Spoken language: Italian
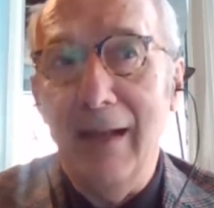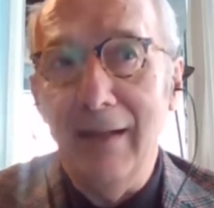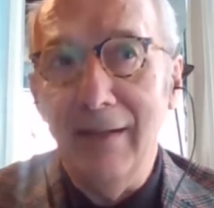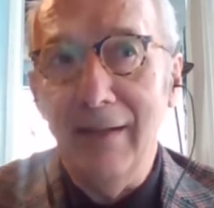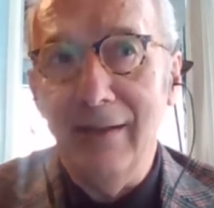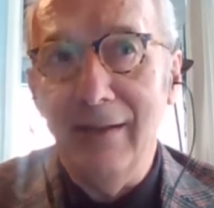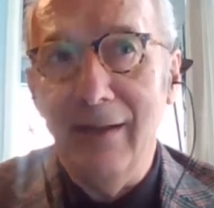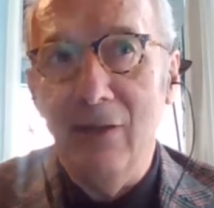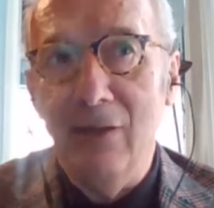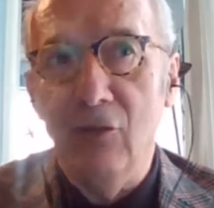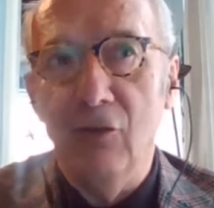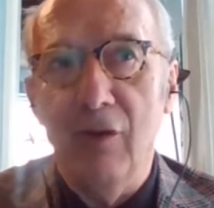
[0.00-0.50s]

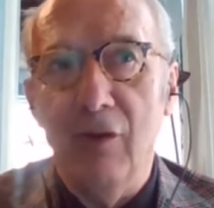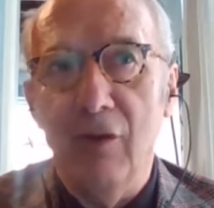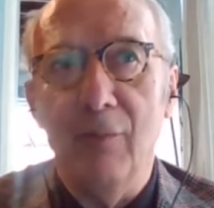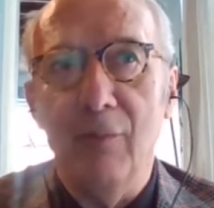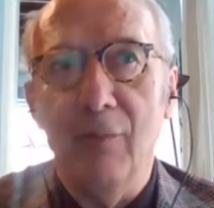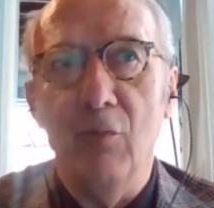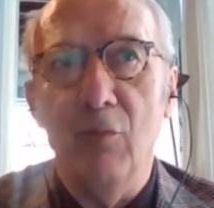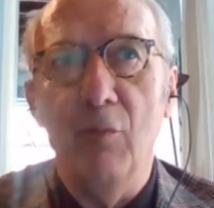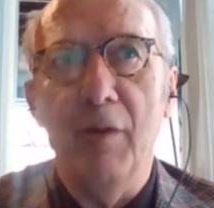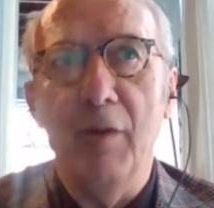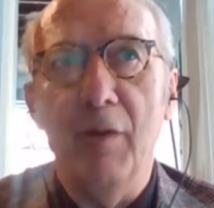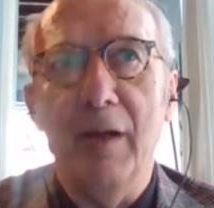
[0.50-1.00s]
all'interno
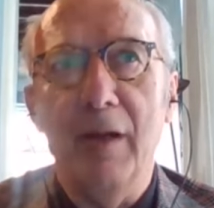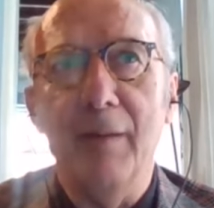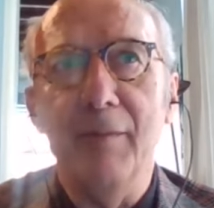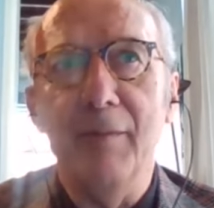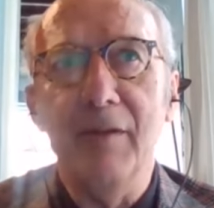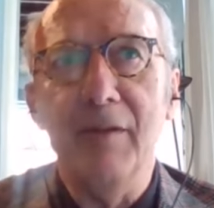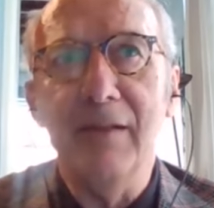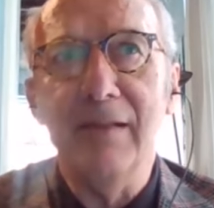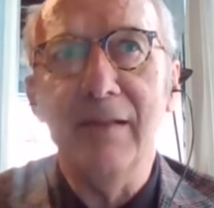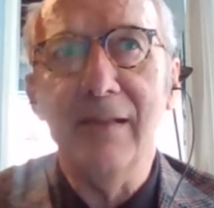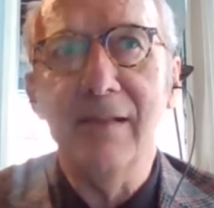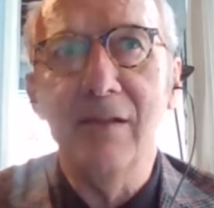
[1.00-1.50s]
della pubblica
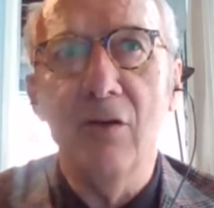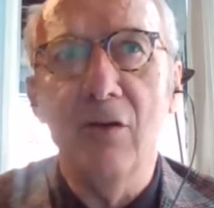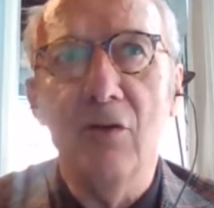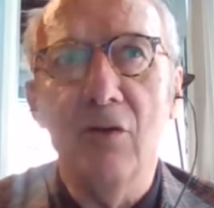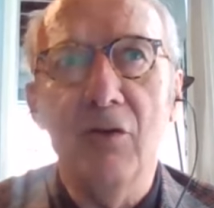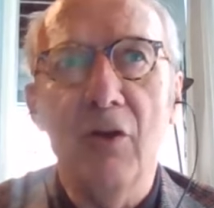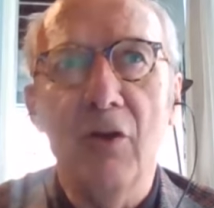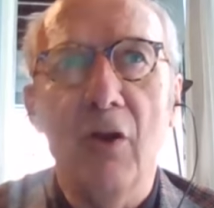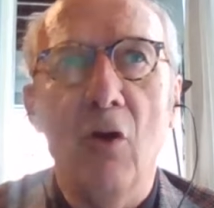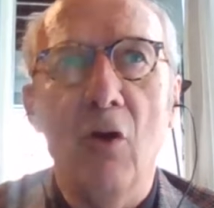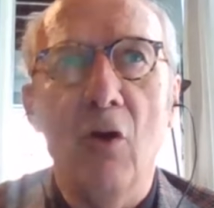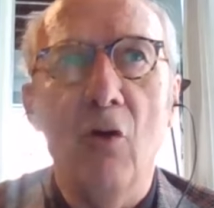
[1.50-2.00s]

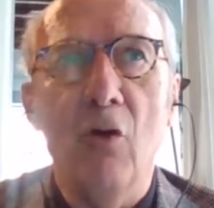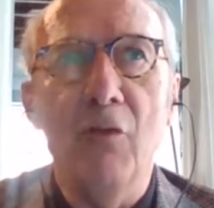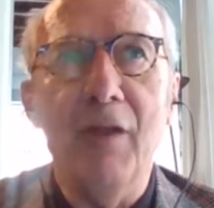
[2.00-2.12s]
amministrazione